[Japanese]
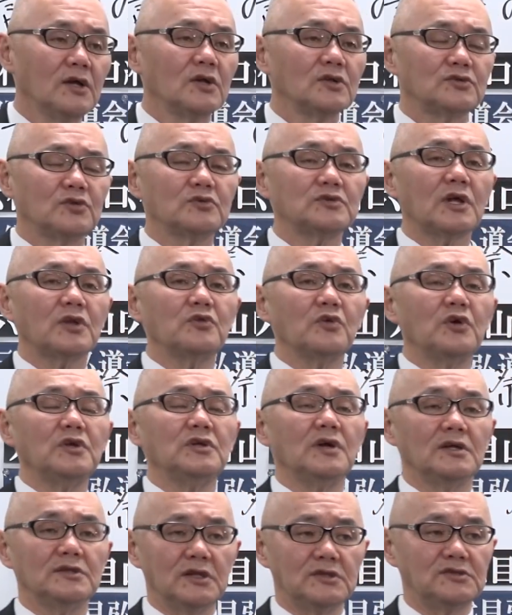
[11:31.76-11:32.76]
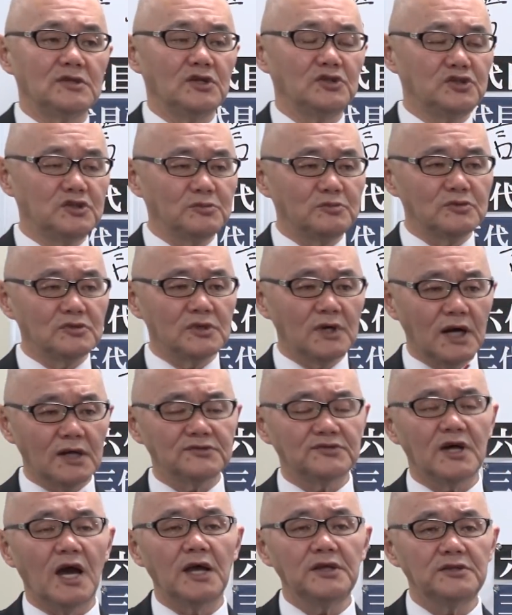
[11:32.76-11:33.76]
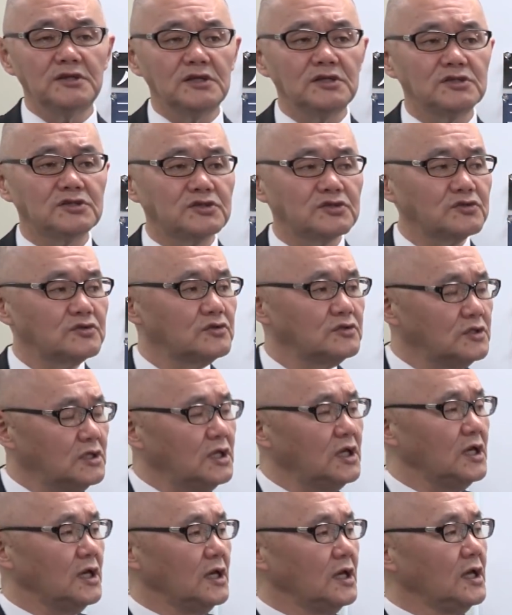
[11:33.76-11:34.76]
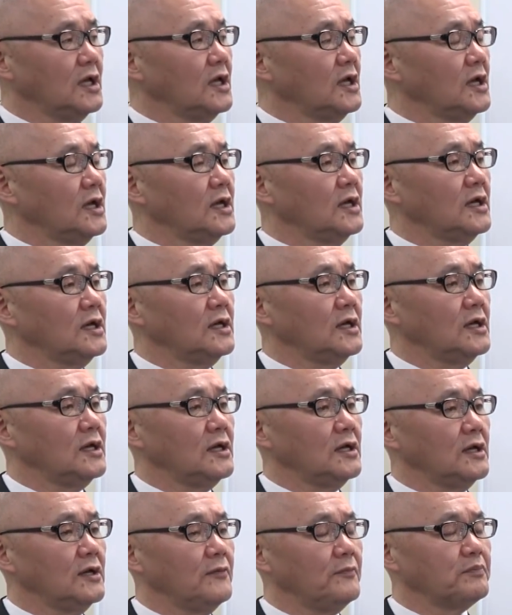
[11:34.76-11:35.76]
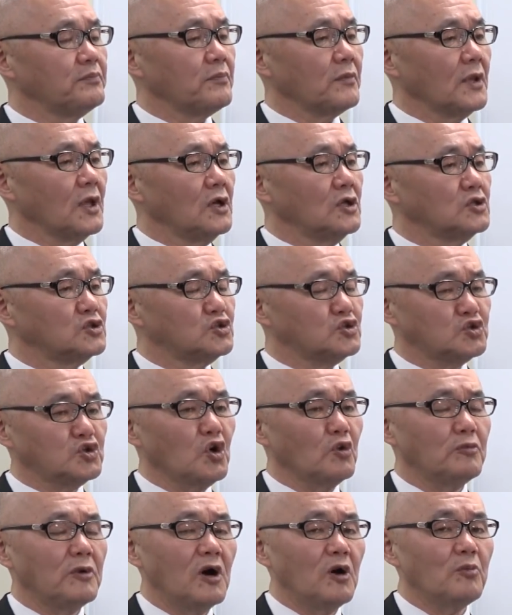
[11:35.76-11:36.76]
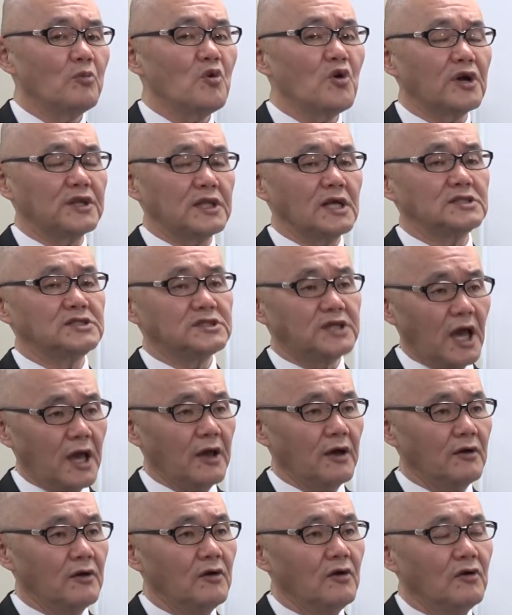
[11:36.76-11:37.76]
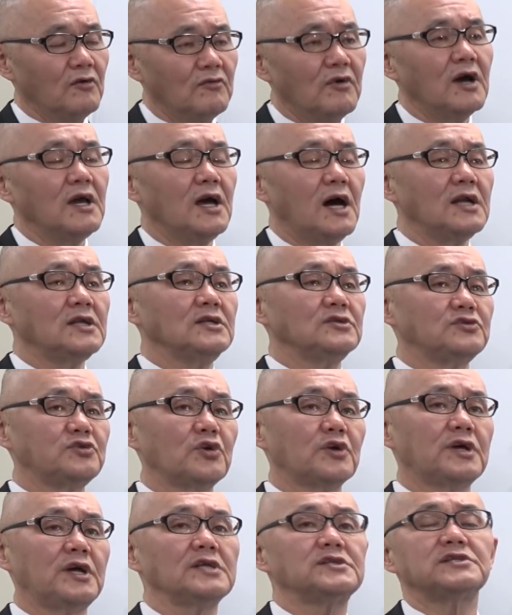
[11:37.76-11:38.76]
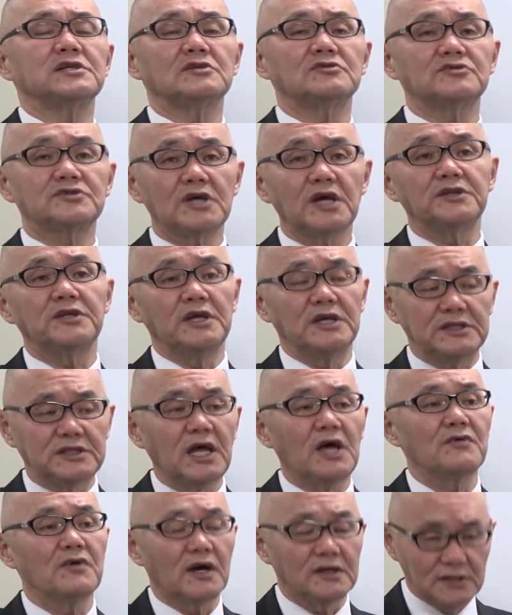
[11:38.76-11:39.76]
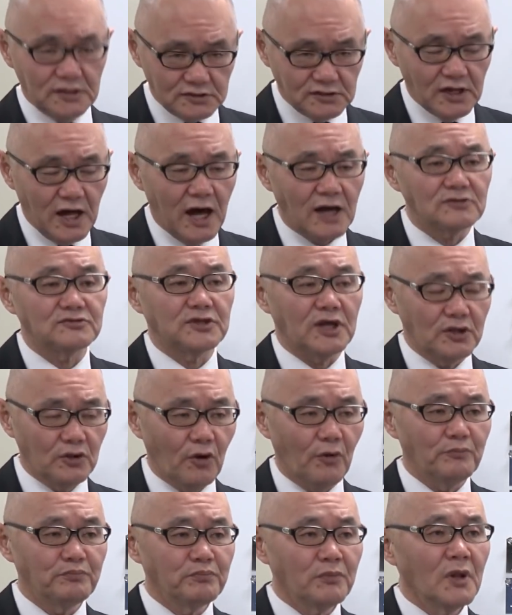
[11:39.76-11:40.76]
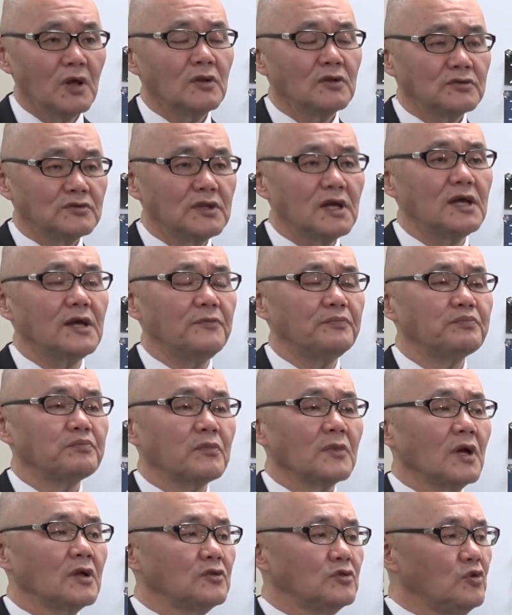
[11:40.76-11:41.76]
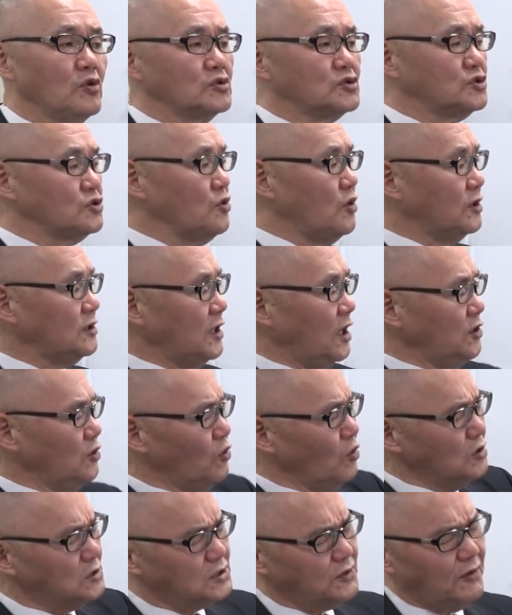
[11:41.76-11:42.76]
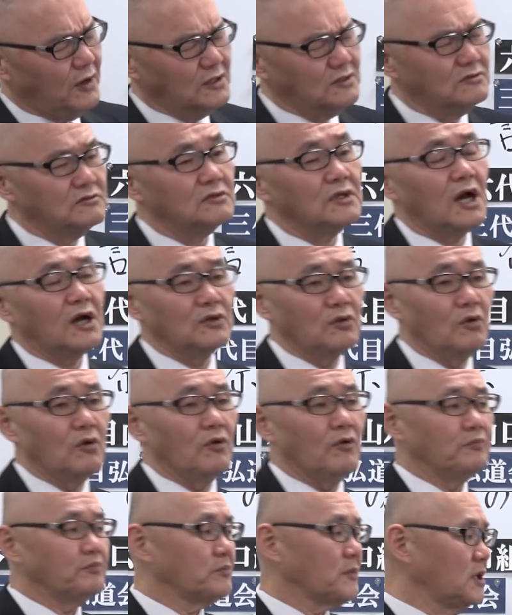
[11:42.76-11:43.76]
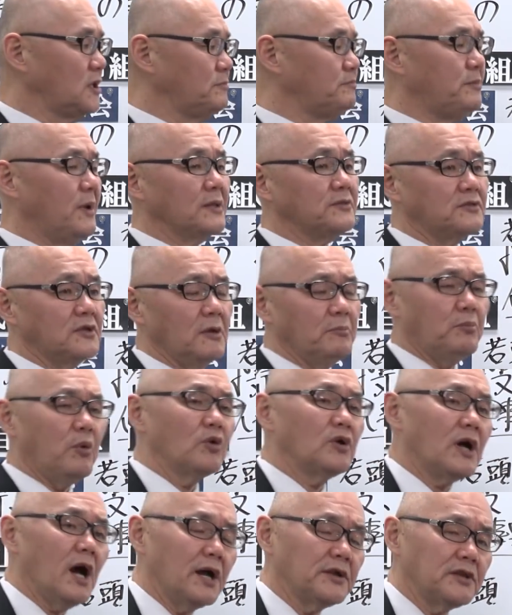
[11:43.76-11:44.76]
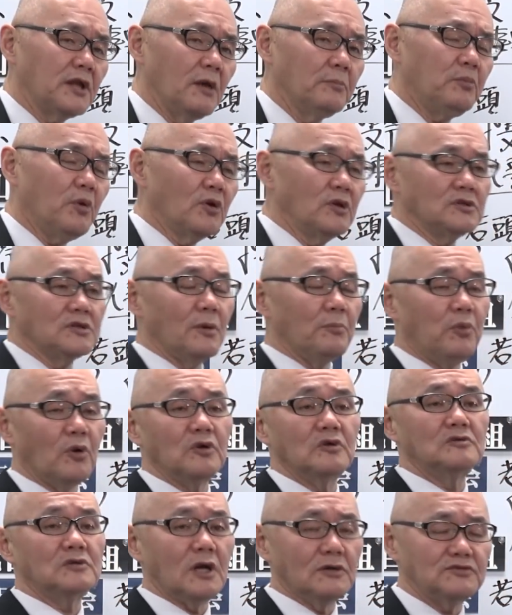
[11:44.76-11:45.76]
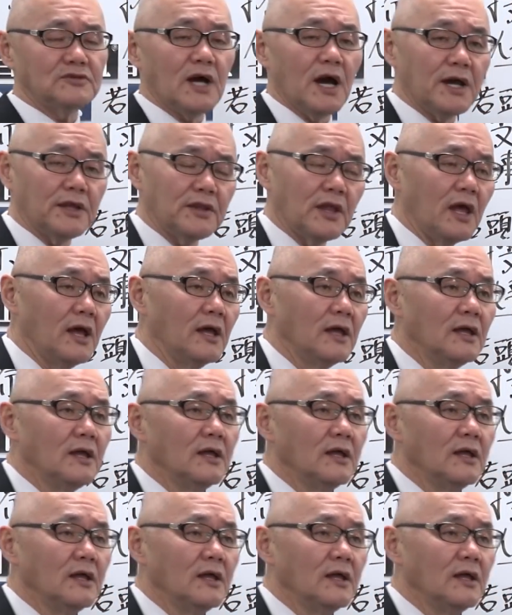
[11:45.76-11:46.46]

そういった時にはですね自分が在任中に、えー、帳場を設けた事件はやはりそれ決着つけていきたいわけですある程度。でどうしようかな容疑者はいるんだけど引っ張ってポリかけてポリってポリグラフかけて